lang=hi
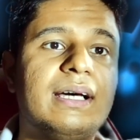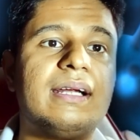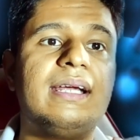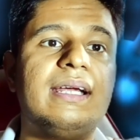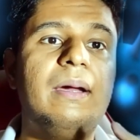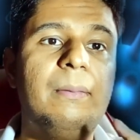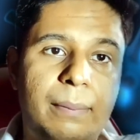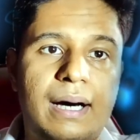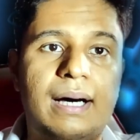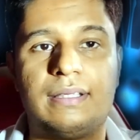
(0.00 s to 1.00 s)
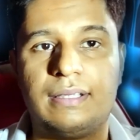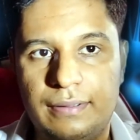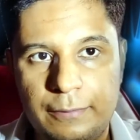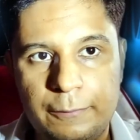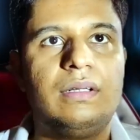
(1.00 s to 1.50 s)
के बाद
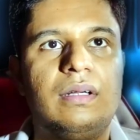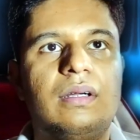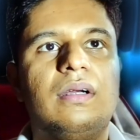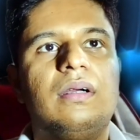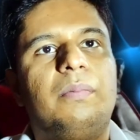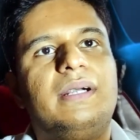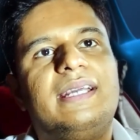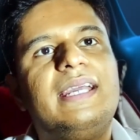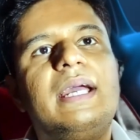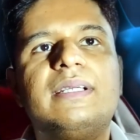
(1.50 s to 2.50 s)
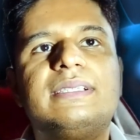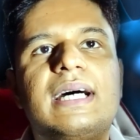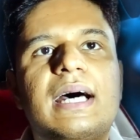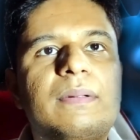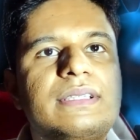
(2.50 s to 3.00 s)
बट ये एम एस आर
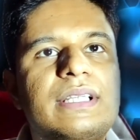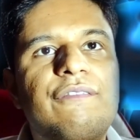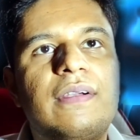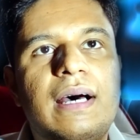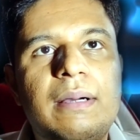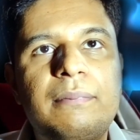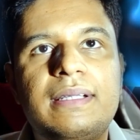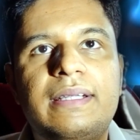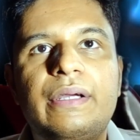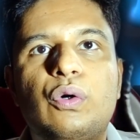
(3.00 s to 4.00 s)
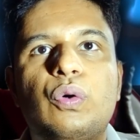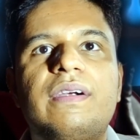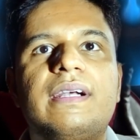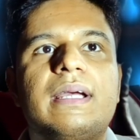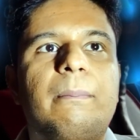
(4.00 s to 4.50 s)
पी सिर्फ नाम की थी कोविड
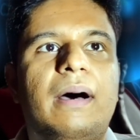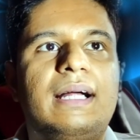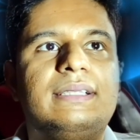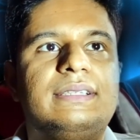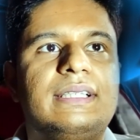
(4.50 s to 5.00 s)
के बाद से